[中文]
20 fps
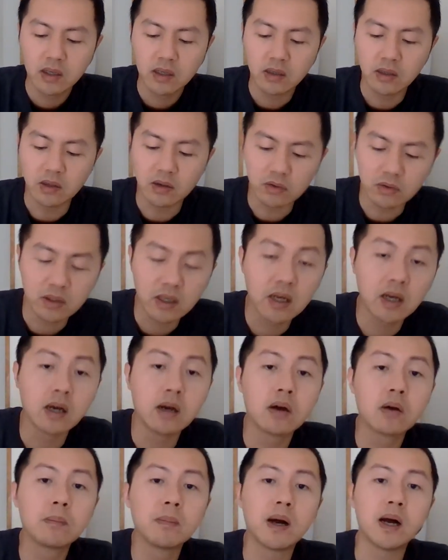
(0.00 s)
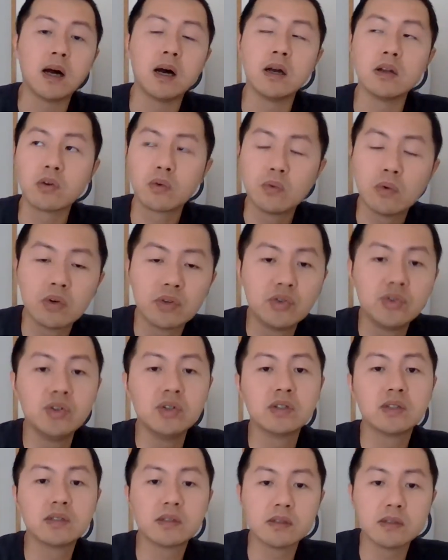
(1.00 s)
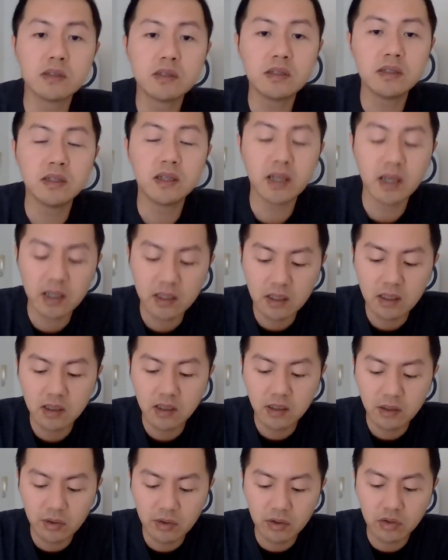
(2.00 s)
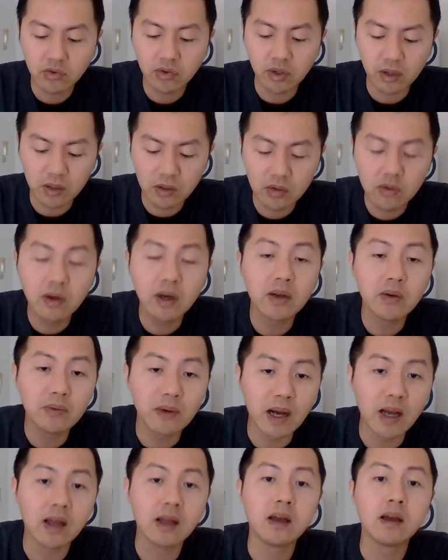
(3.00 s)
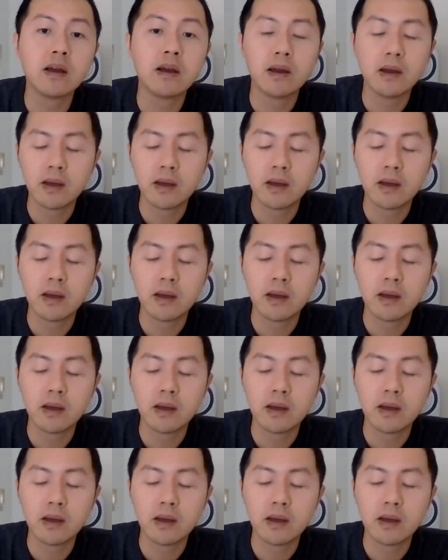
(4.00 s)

有的把过去十几年的利润全亏完